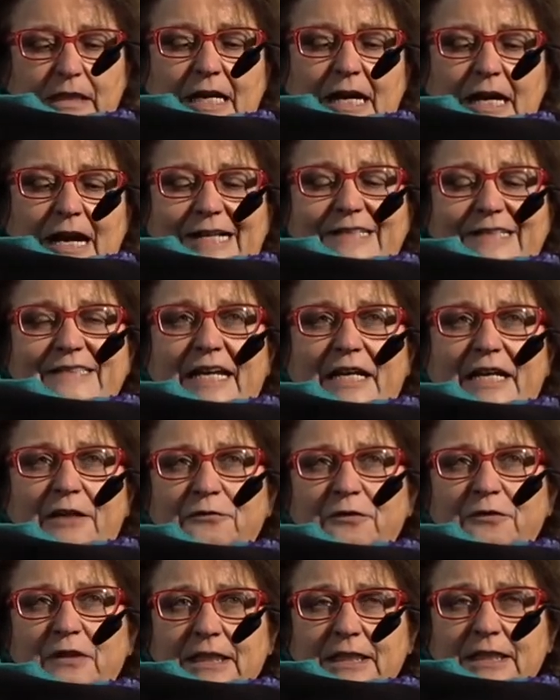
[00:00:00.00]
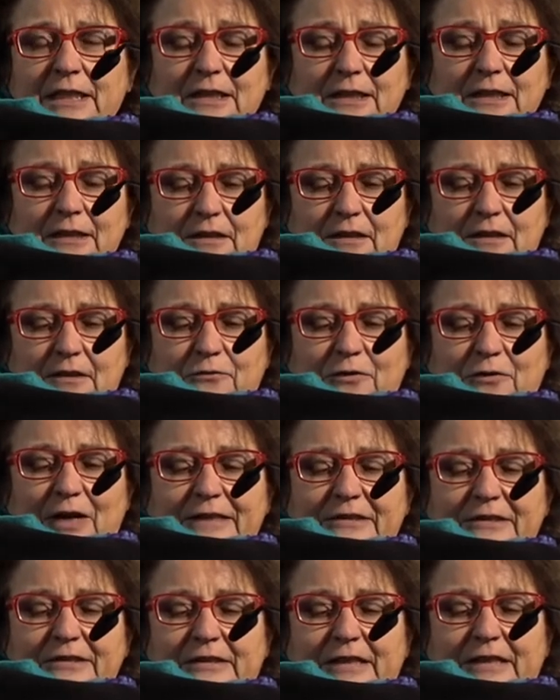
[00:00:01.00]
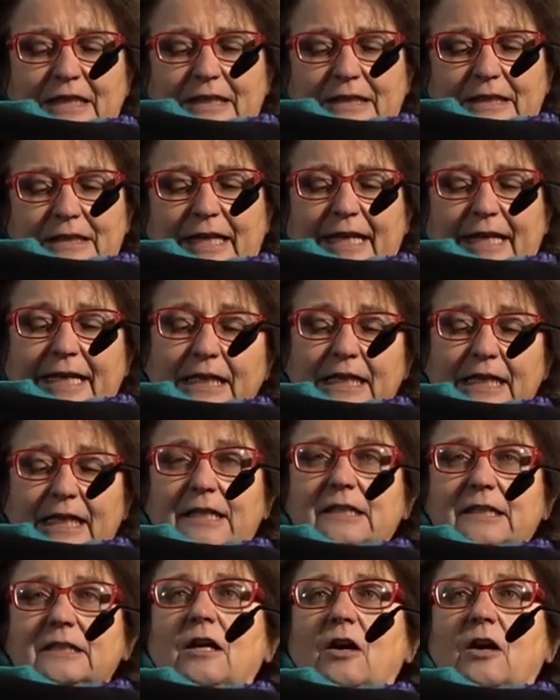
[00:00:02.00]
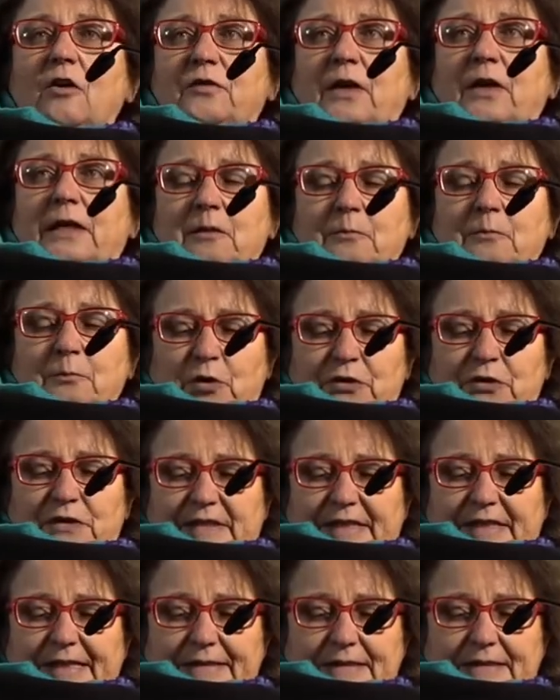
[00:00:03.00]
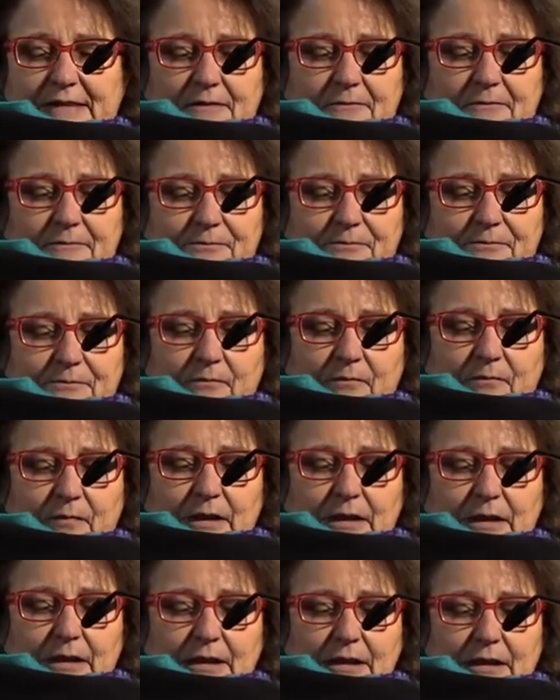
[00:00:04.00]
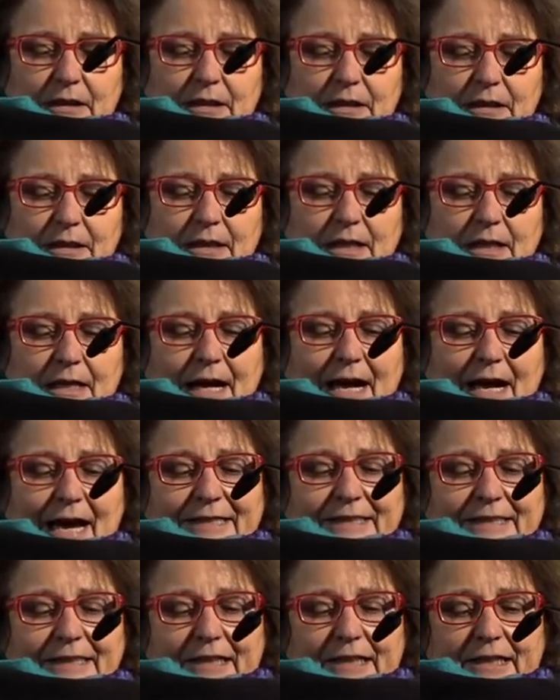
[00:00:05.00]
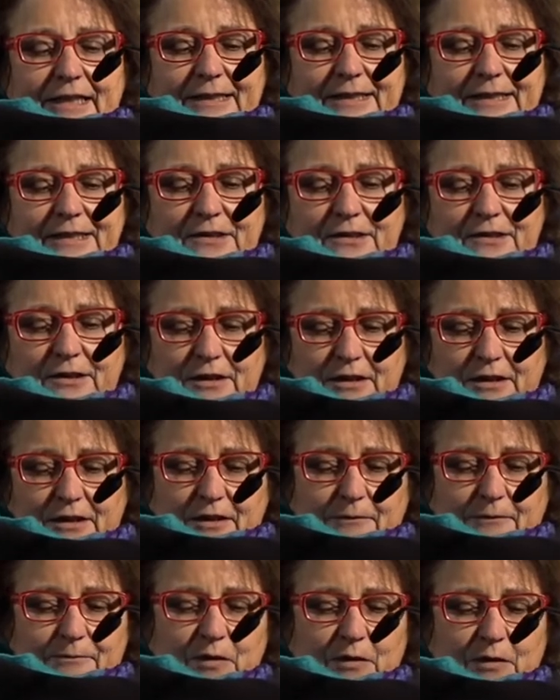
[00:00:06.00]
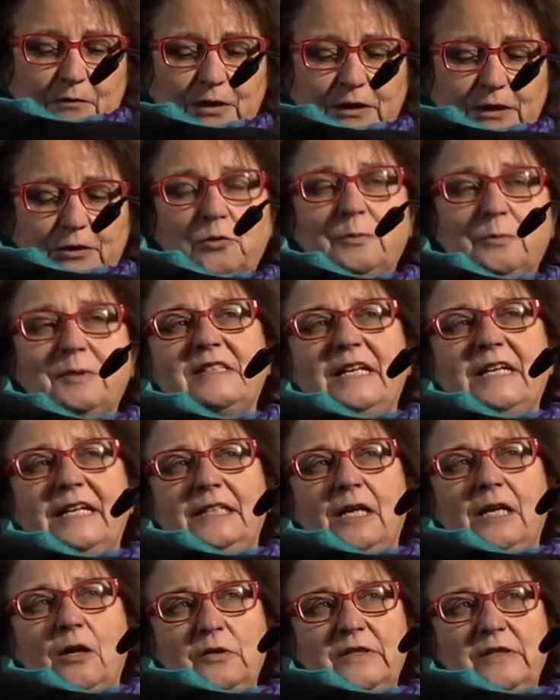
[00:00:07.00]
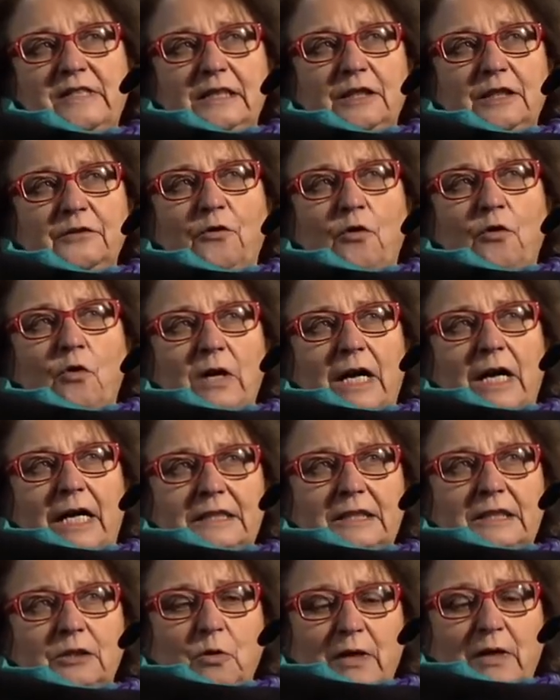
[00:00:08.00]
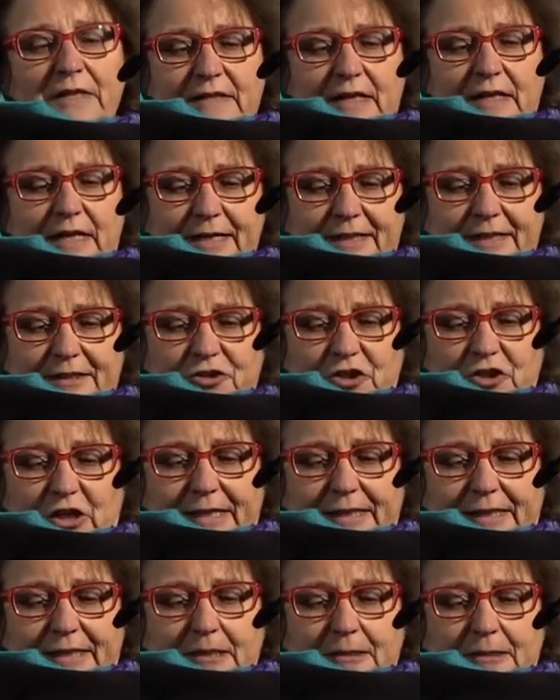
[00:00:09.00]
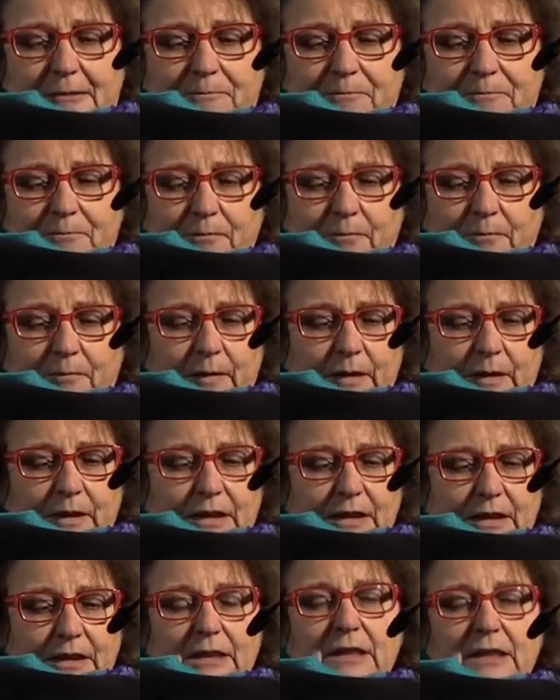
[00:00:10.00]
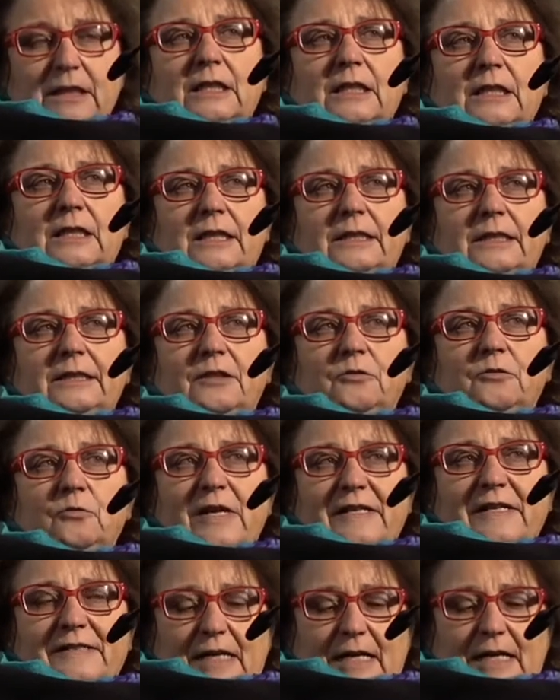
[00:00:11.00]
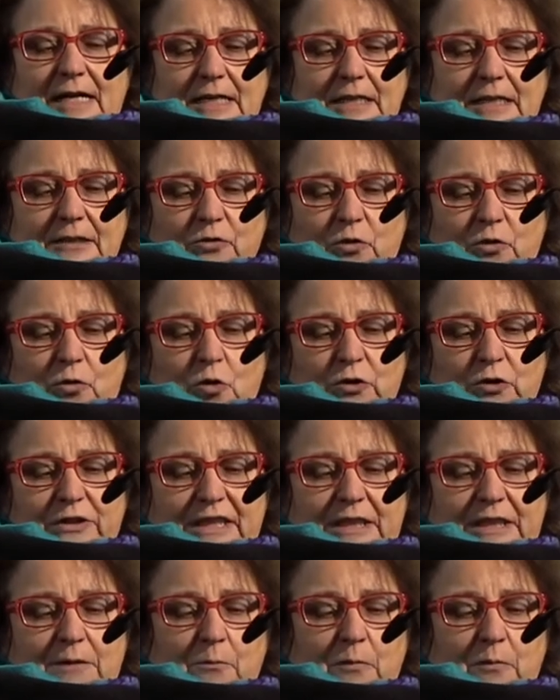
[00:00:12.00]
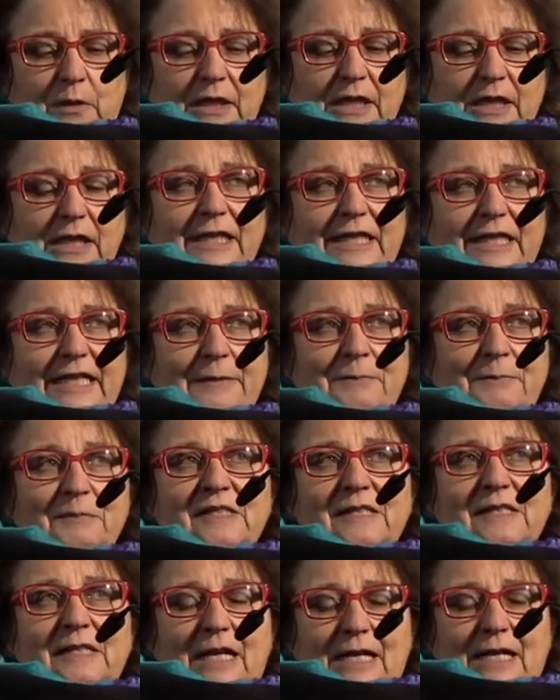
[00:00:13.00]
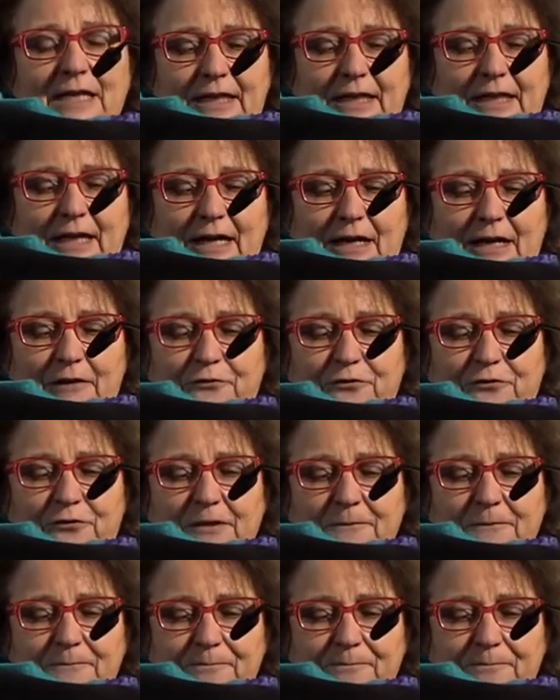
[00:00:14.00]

Als Häftling wartet er in England auf einen Prozess. Ein Gericht wird über seine Auslieferung an die USA entscheiden. In den USA droht ihm lebenslange Haft